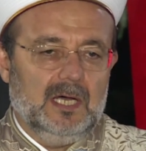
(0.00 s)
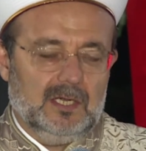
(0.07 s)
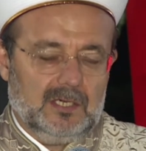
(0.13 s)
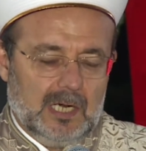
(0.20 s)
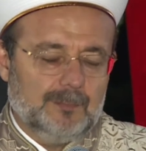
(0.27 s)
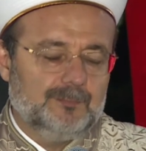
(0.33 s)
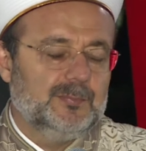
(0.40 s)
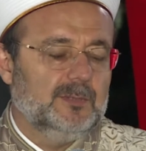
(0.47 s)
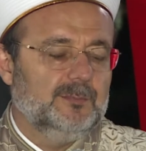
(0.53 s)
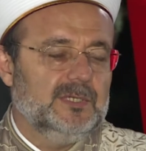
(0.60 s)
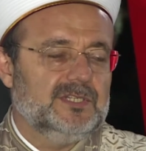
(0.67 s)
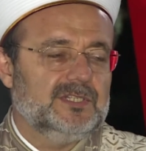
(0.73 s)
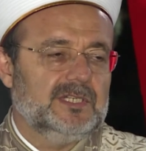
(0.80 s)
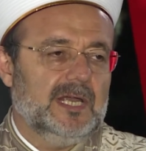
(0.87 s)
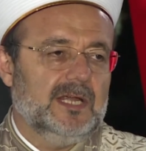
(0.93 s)

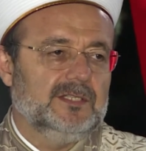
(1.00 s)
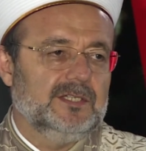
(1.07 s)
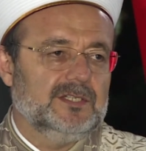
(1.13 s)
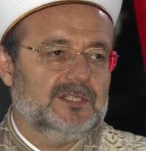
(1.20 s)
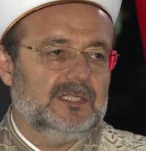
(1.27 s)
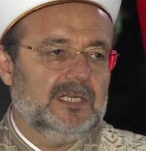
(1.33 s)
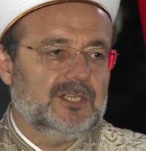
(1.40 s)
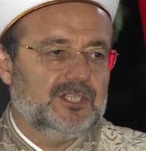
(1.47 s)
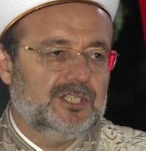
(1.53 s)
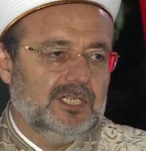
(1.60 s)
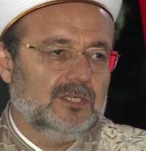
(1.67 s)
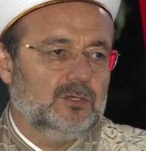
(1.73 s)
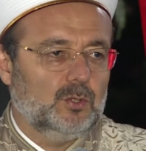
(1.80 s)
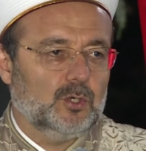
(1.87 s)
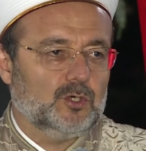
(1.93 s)
Rabbimiz kendisine
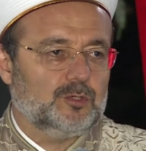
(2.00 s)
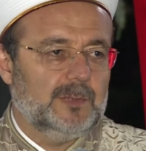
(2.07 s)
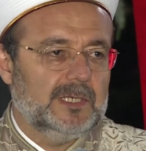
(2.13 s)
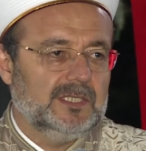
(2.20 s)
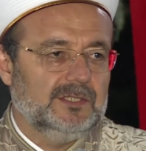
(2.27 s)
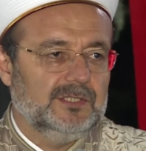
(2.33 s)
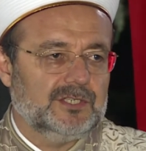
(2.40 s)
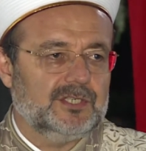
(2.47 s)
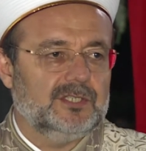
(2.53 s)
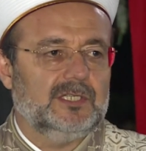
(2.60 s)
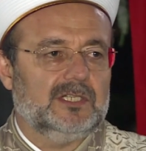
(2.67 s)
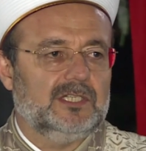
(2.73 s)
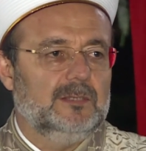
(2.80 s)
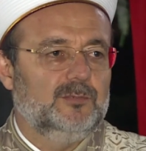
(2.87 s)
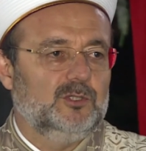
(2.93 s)
şirk koşmanın
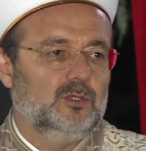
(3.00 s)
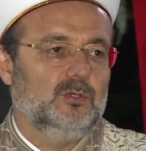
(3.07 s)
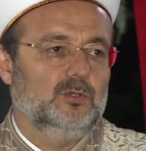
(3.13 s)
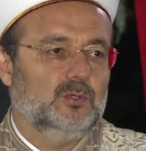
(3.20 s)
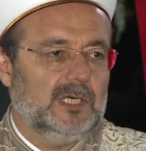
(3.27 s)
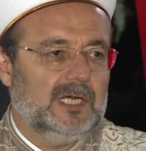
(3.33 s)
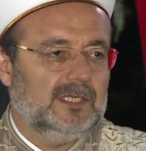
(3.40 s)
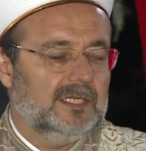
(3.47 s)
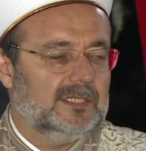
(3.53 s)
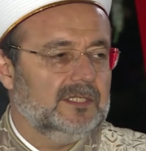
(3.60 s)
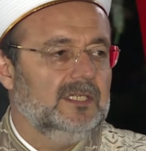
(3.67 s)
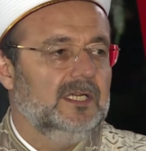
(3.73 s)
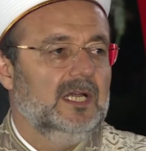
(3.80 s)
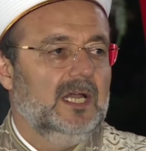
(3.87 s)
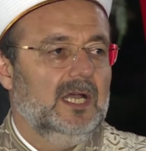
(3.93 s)
dışındaki bütün
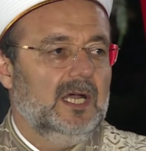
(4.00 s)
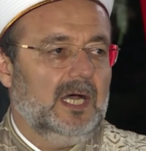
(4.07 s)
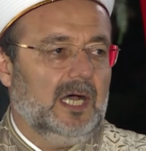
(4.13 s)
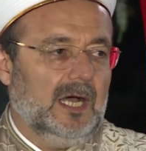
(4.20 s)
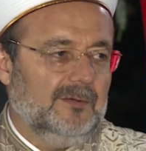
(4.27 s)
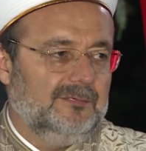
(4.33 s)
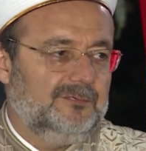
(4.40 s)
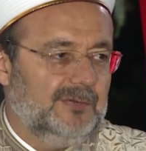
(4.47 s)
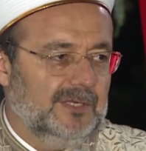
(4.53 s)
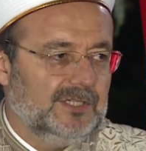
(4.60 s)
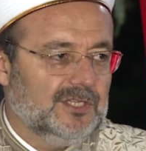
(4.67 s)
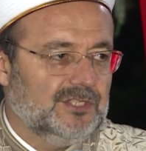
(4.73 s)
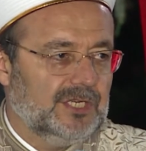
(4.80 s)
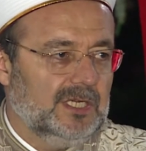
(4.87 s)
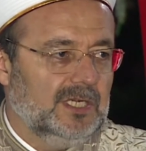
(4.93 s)
günahları
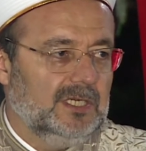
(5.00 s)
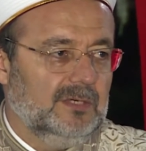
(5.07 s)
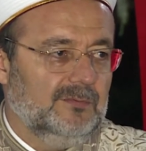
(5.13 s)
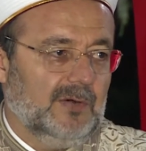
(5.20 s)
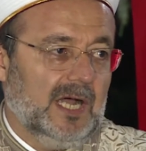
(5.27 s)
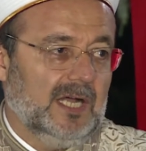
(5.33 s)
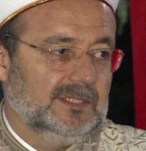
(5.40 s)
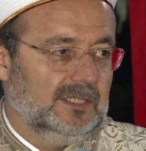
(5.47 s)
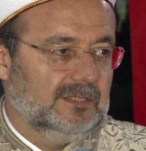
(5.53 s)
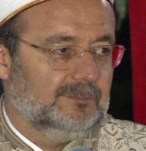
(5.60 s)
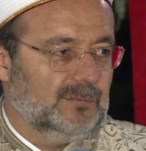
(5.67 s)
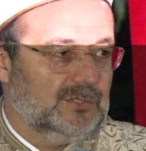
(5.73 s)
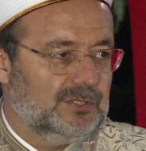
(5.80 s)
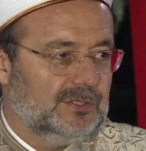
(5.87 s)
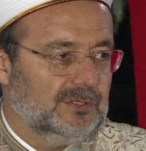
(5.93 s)
affedeceğini vaat
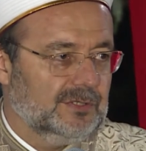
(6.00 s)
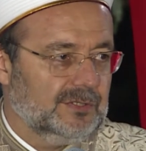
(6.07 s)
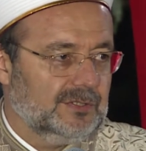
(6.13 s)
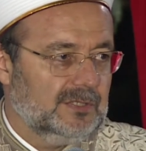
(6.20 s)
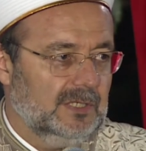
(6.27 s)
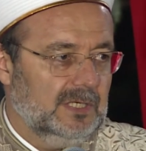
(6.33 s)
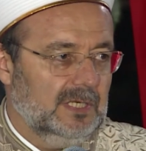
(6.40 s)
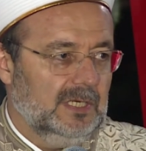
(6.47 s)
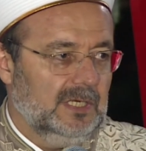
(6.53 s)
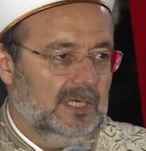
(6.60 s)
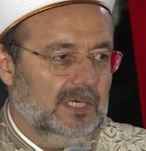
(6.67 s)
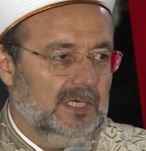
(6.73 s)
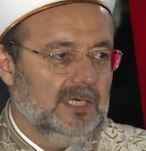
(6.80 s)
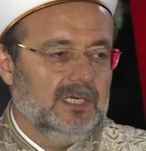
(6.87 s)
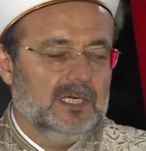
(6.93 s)
etmiştir.
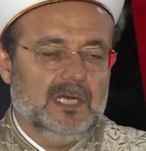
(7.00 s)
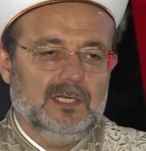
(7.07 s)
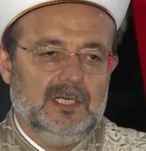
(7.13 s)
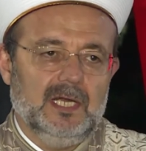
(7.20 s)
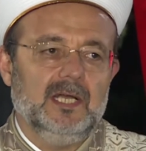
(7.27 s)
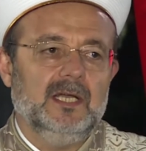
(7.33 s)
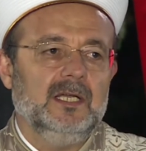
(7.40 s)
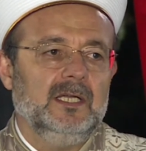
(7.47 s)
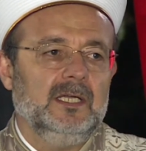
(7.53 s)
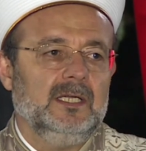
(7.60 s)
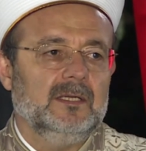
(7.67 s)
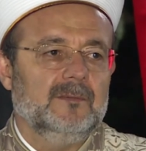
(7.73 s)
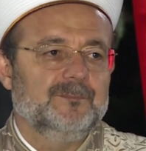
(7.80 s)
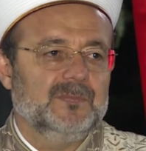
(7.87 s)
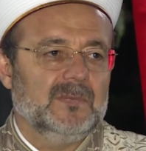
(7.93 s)
İnna Allahe
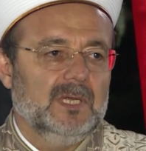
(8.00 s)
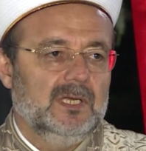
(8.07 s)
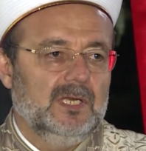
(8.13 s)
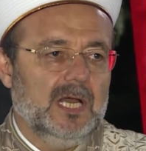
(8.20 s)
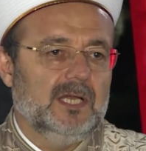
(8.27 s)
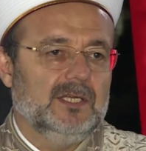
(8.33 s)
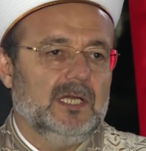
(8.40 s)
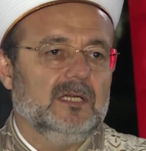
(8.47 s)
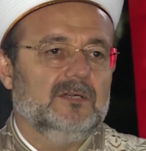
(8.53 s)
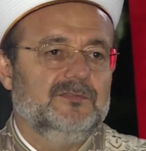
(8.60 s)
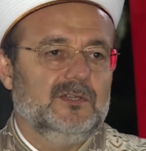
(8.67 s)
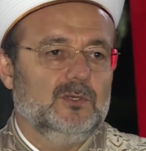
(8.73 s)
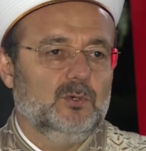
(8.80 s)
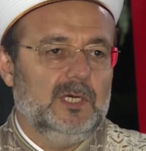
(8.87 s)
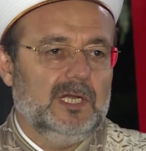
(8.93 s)
la
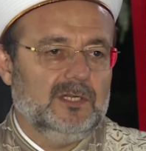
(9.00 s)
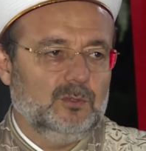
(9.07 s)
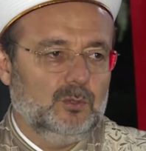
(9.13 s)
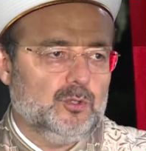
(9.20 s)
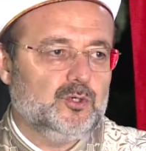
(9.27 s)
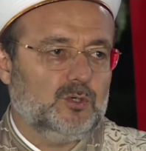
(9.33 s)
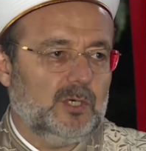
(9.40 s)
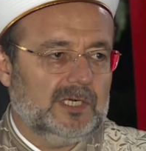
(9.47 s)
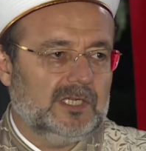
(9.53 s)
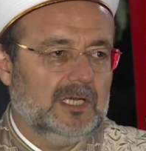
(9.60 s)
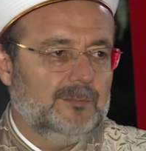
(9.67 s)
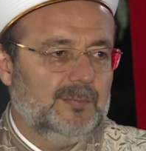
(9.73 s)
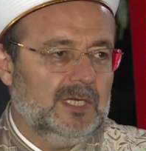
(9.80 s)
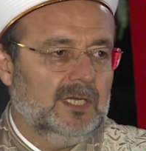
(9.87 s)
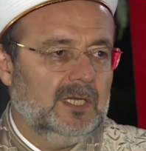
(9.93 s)
yaghfiru en
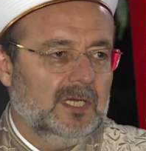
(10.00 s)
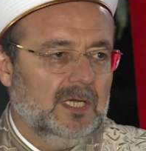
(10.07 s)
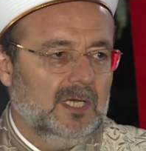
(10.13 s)
yushraka bih